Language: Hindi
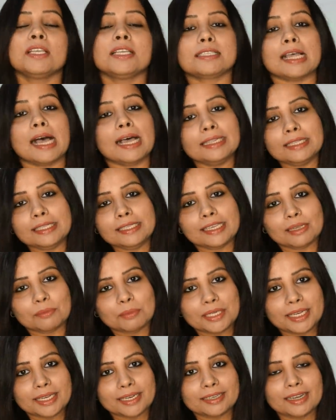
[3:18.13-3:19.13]
साथ ही ये
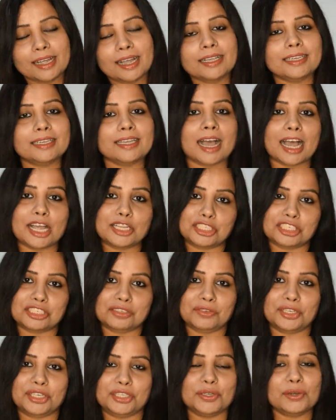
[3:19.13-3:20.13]
भी लिखना कि आज की
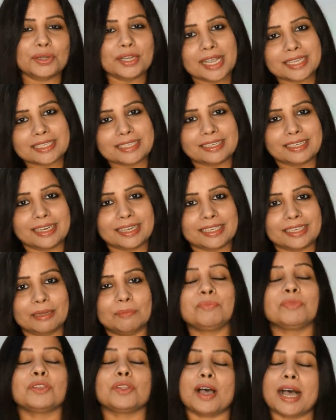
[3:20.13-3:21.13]
वीडियो कैसी लगी
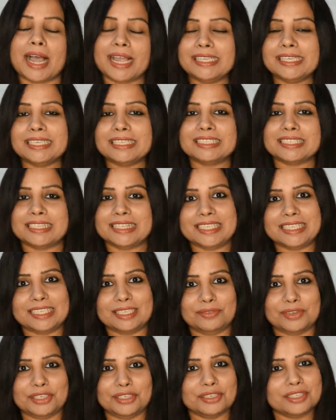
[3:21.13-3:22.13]
तो आइए जल्दी से
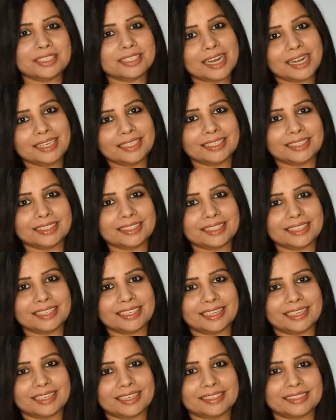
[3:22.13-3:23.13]
वीडियो स्टार्ट करते
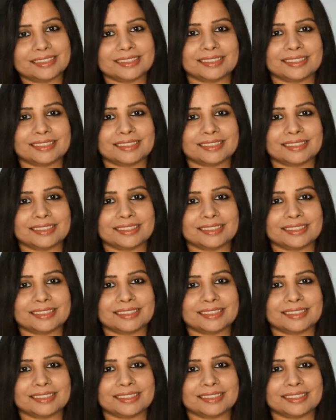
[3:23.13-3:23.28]
हैं